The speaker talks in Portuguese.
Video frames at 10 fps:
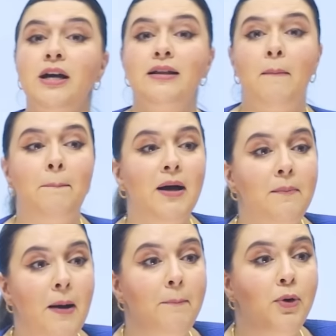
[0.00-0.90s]
da
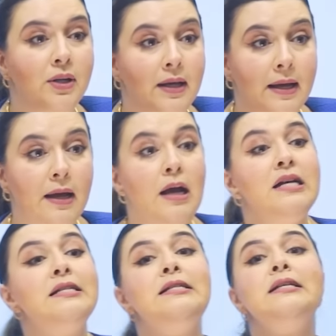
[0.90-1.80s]
Pamba, porque
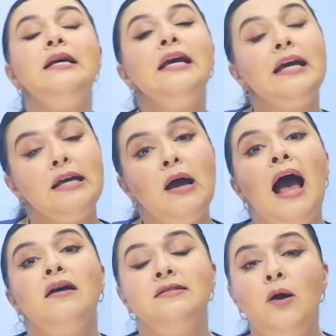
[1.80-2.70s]
se
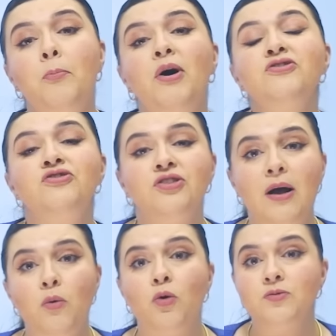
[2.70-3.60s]
se eu posso te dar
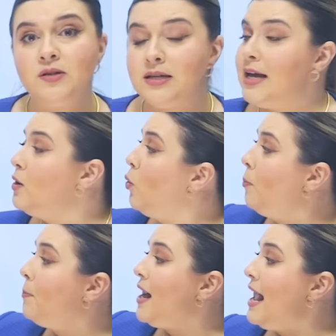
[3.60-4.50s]
um conselho, um
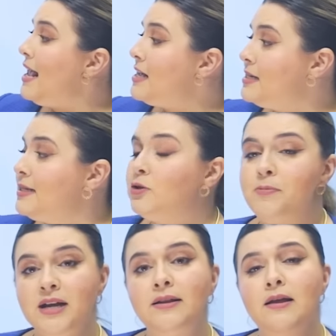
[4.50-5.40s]
pré-requisito
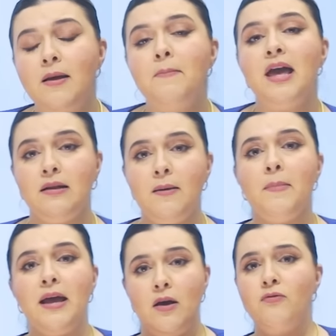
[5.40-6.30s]
para entender bem
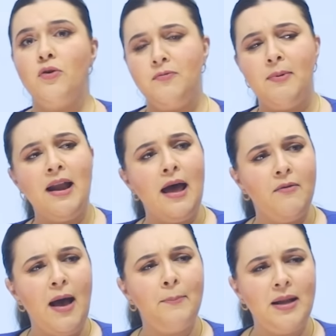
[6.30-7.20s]
também, eu vou falar
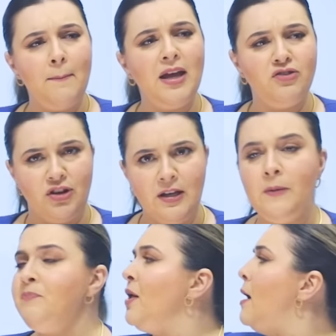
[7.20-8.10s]
rapidamente
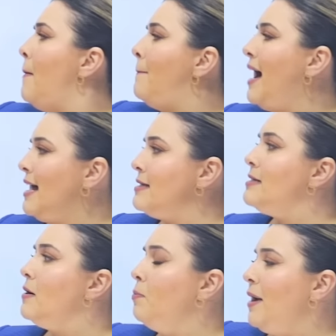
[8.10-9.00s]
aqui, mas
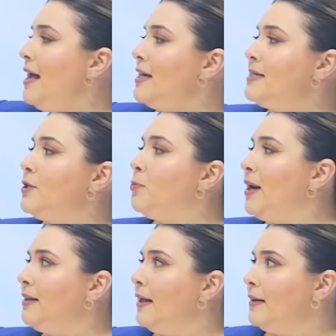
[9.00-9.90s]
o pré-requisito para
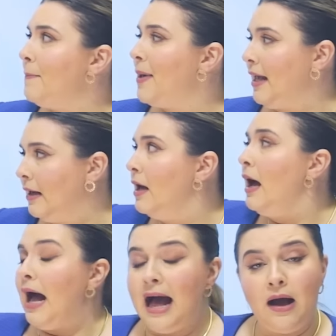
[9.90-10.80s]
entender bem
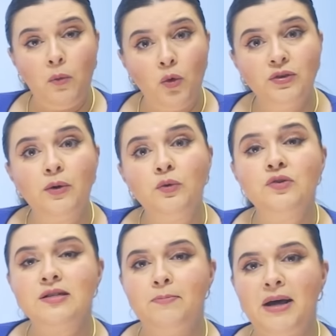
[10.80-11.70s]
a, o conteúdo
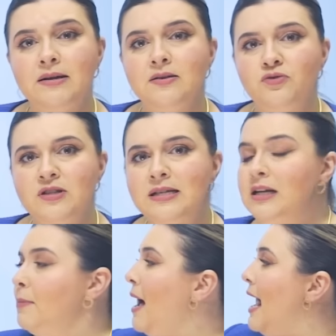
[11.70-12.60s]
de separação de
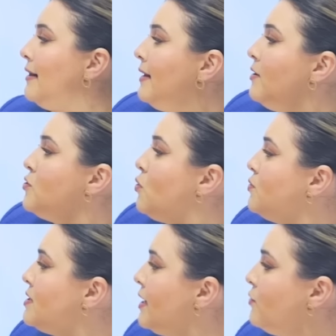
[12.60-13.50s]
sílaba é ter os
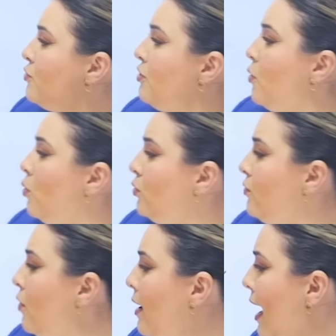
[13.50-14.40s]
conceitos de encontro
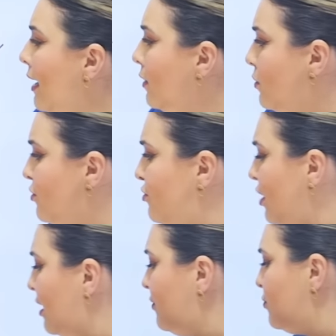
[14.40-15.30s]
vocálicos,
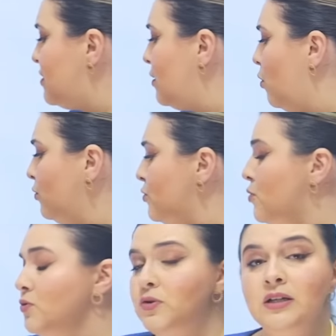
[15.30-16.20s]
dígrafos e encontros
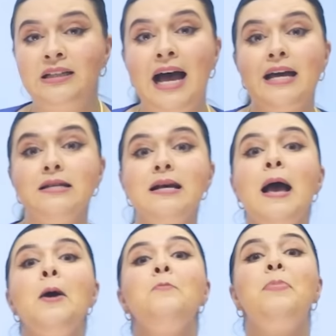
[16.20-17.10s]
consonantais
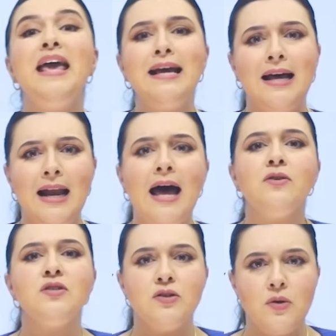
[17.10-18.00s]
bem
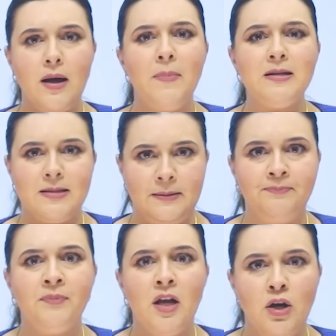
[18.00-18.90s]
claros na sua cabeça.
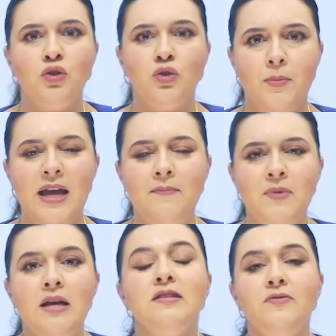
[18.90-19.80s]
Tudo bem?
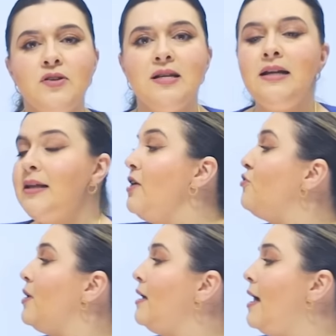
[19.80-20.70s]
Se você entende
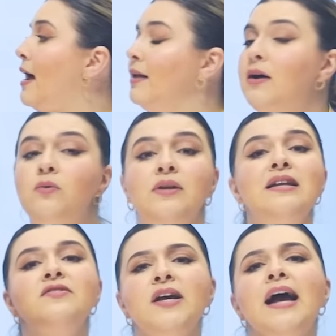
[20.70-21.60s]
o que é cada um
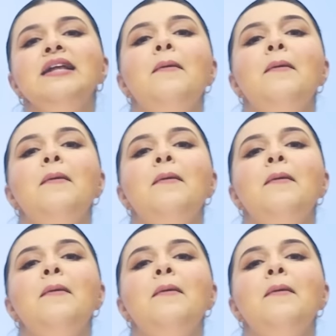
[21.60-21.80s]
deles, fica ainda